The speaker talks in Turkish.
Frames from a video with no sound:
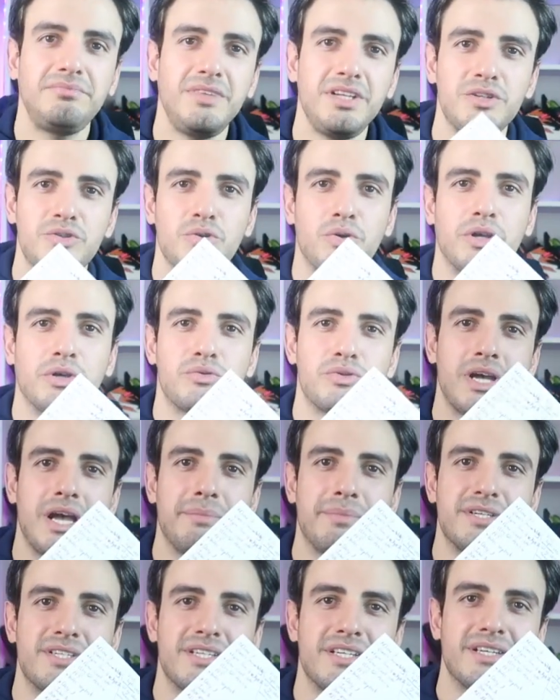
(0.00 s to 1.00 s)
Şöyle güzel
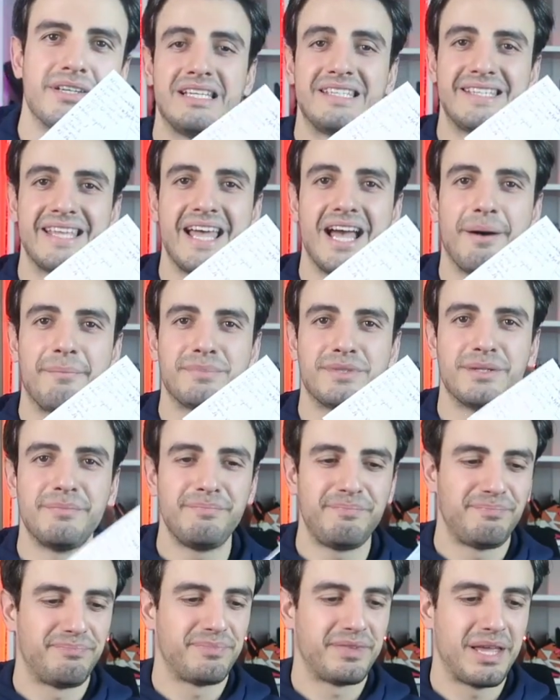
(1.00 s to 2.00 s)
bir liste yaptım.
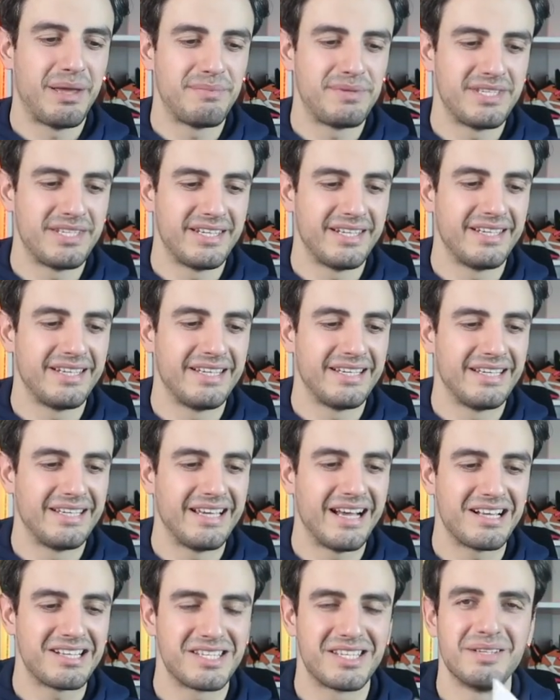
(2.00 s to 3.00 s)
Hepsine e,
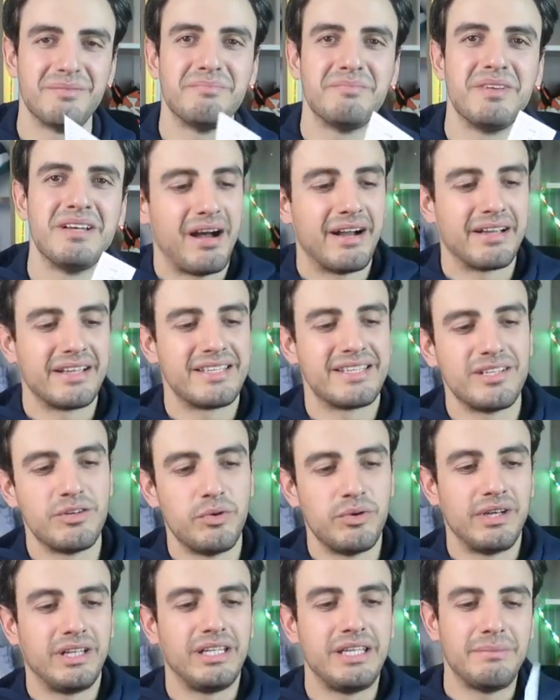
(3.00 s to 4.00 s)
yazdım. Hangisini
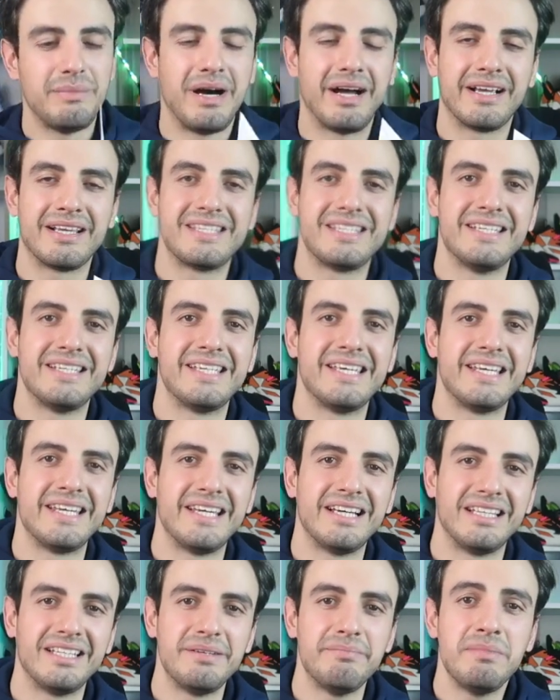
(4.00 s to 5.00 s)
öne alayım, hangisini
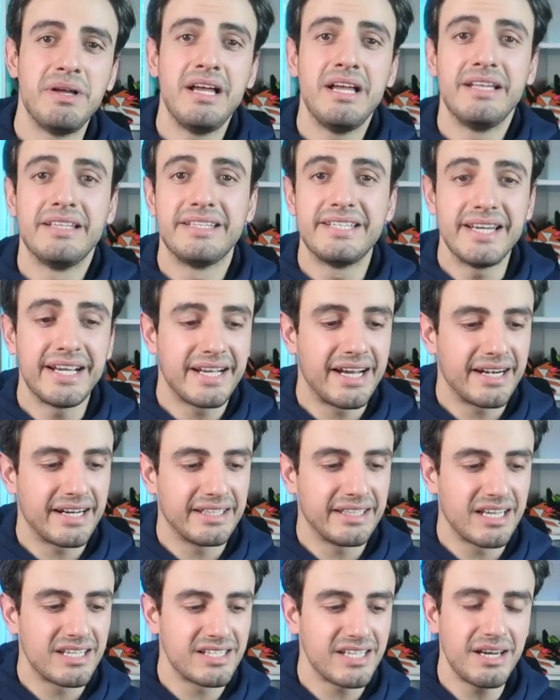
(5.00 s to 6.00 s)
geriye alayım. Direkt
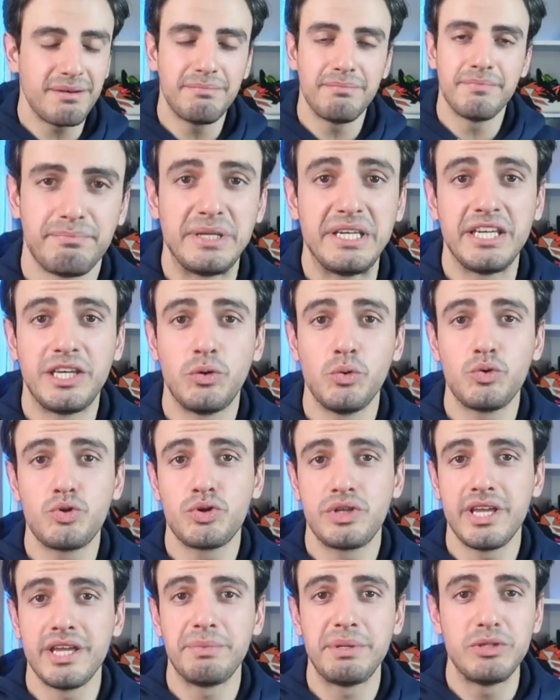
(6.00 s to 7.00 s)
arkadaşlar 1-2-3
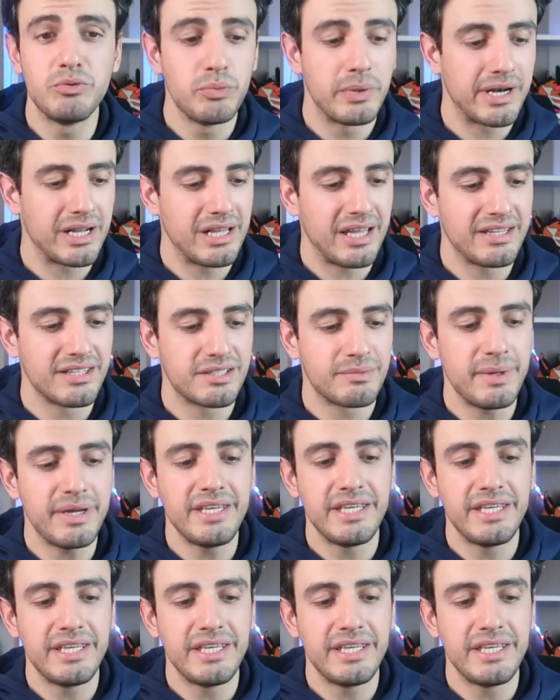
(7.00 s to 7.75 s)
diye bir numaralandırma